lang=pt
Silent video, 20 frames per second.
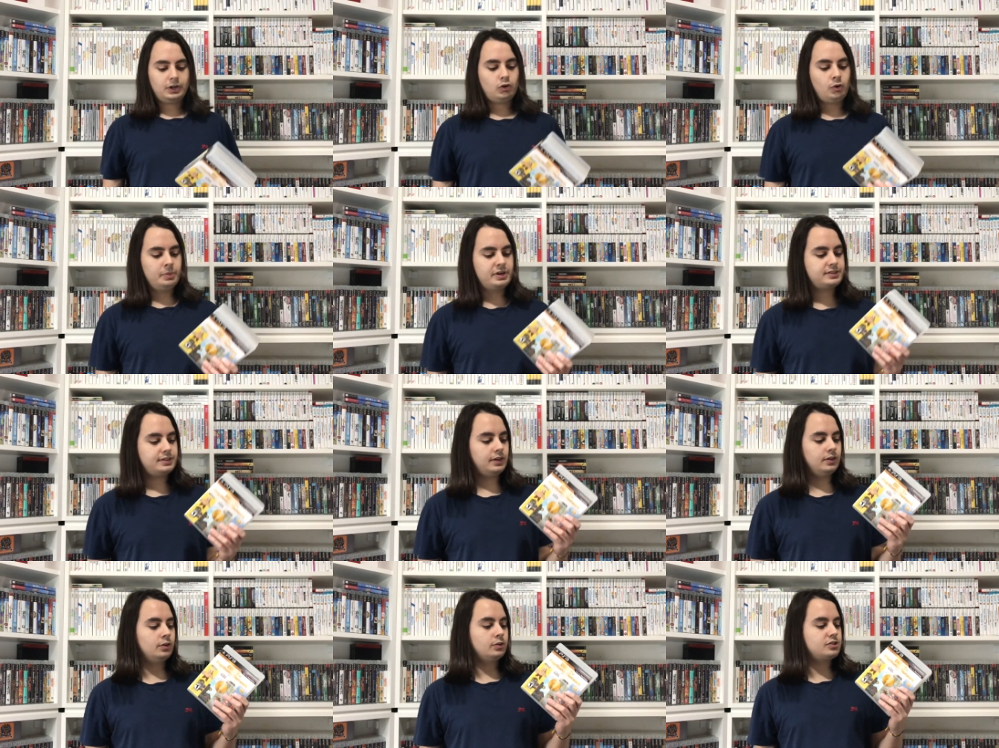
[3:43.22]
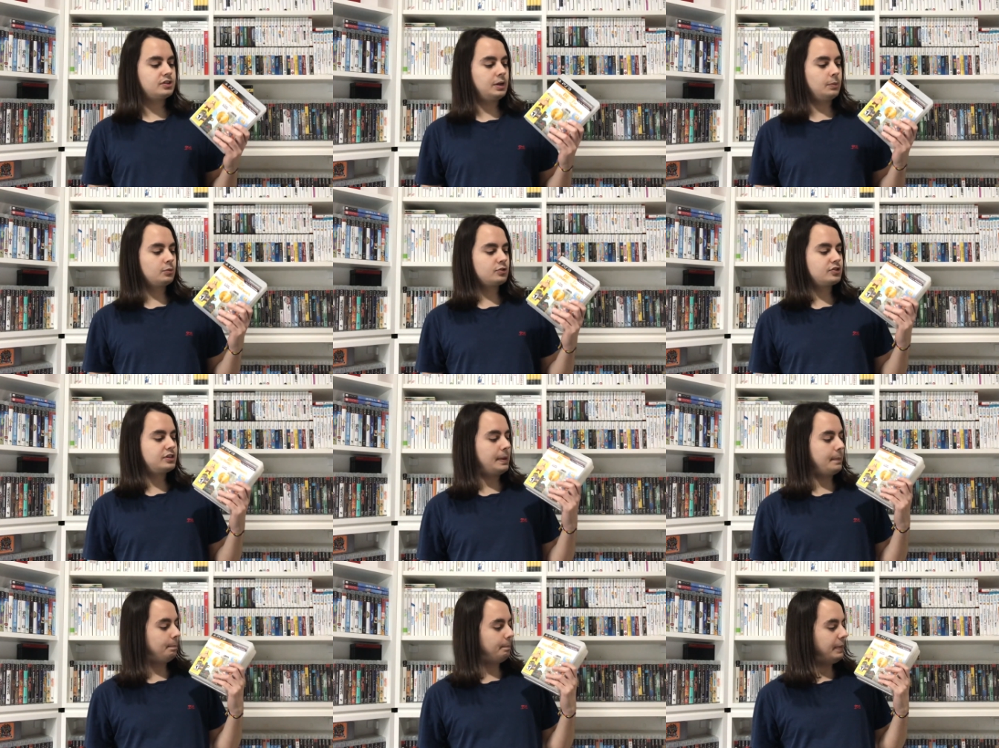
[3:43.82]
Para começar, nós
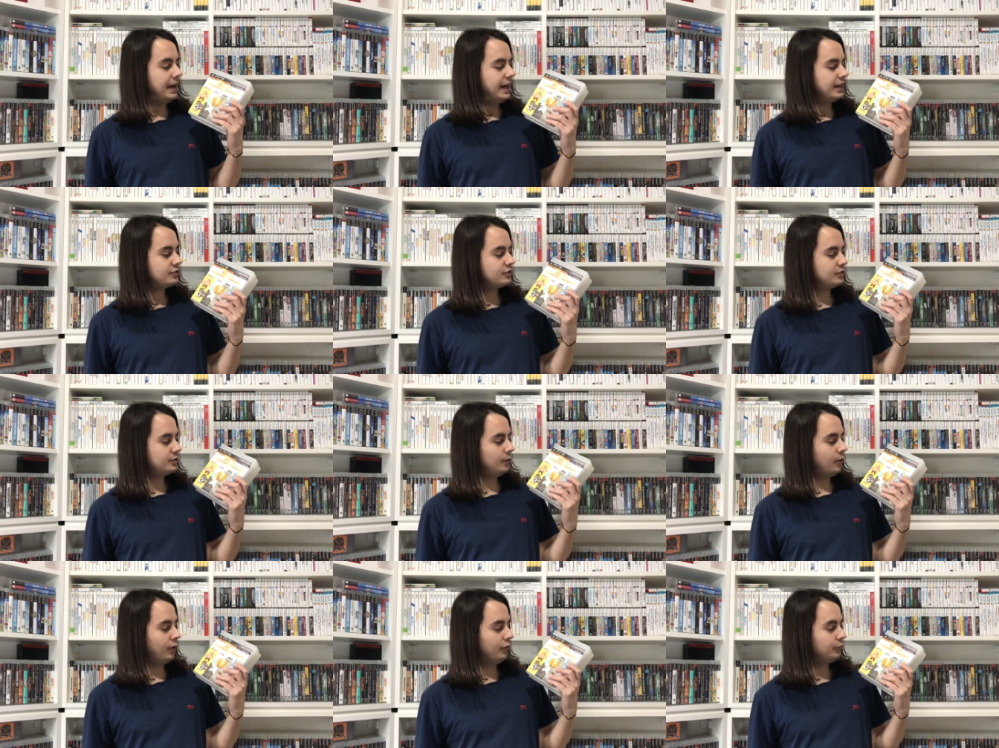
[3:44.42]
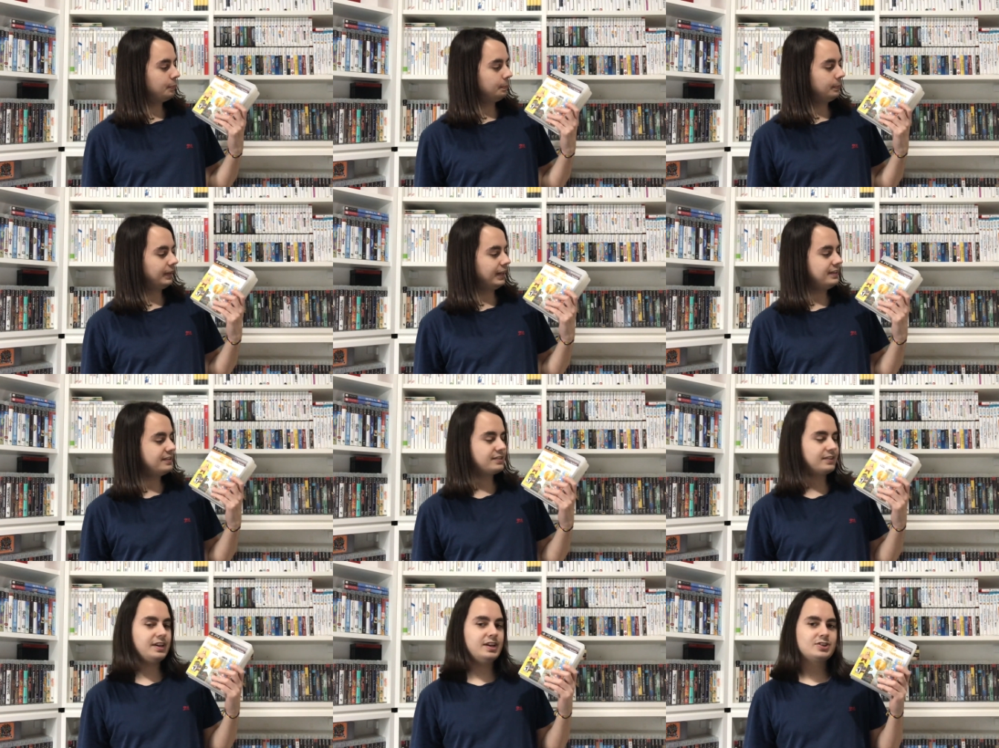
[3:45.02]
temos The Best of
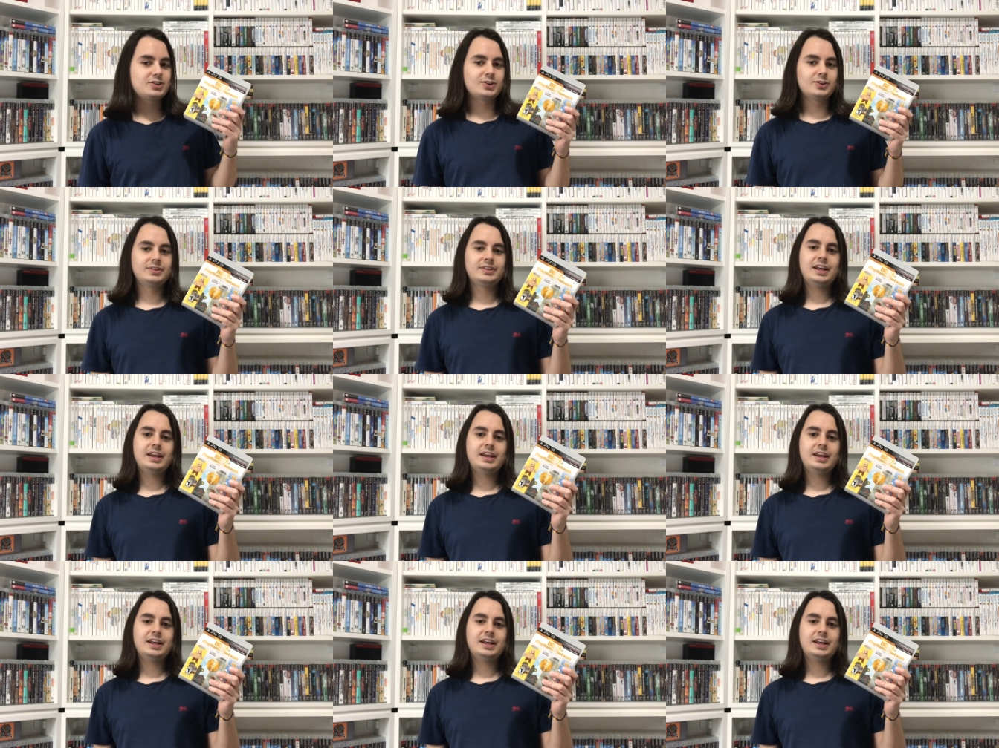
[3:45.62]
PlayStation